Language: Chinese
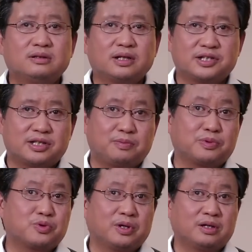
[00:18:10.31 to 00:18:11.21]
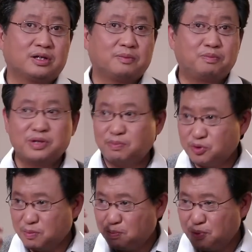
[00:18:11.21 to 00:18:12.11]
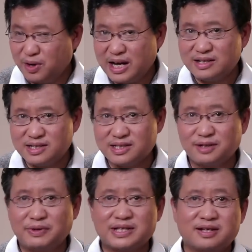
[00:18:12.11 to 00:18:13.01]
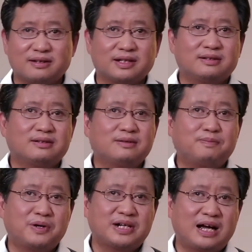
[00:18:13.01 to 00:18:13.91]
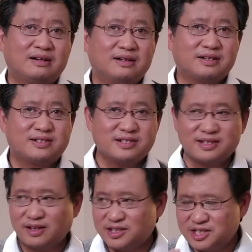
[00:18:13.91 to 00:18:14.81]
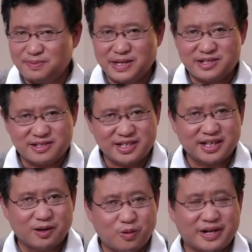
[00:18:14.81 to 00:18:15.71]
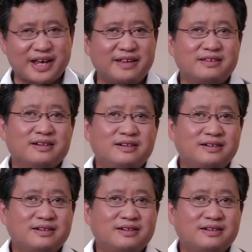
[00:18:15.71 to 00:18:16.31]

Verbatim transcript: 那这次不说了，是不是不说波兰自己伪造的爆炸啊，制造了欺骗世界的谎言，